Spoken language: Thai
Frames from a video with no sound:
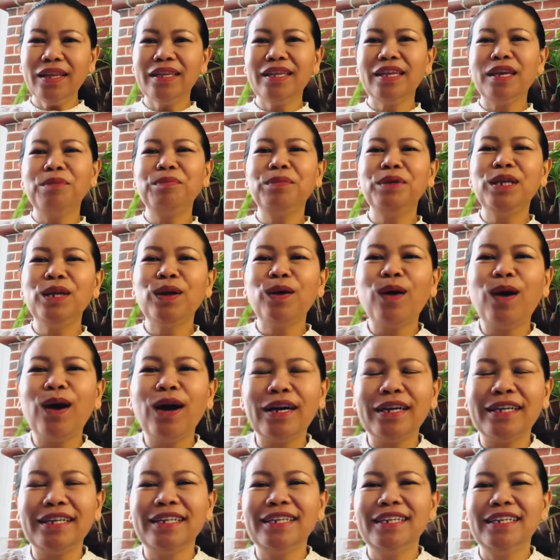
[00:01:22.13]
จ้าพี่น้อง
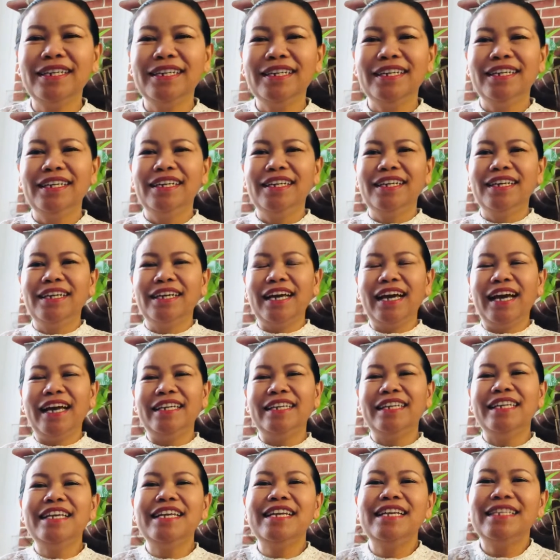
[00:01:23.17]
กะ
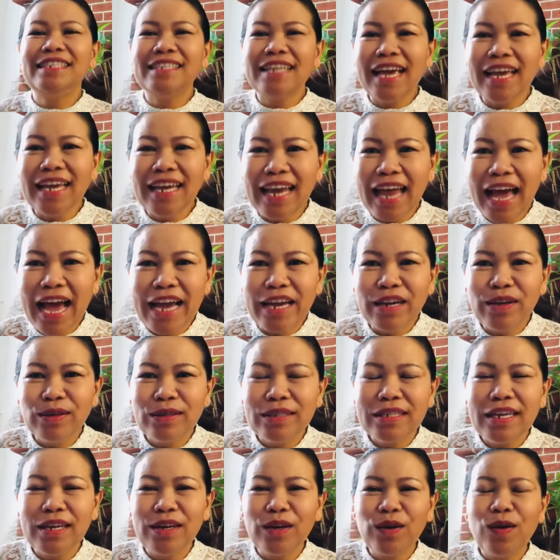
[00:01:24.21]
ดีใจหลายเนาะ
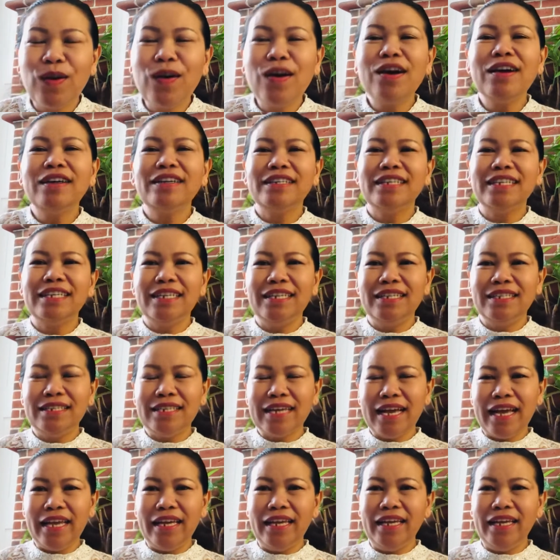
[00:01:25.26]
จ้ะเนาะดีใจ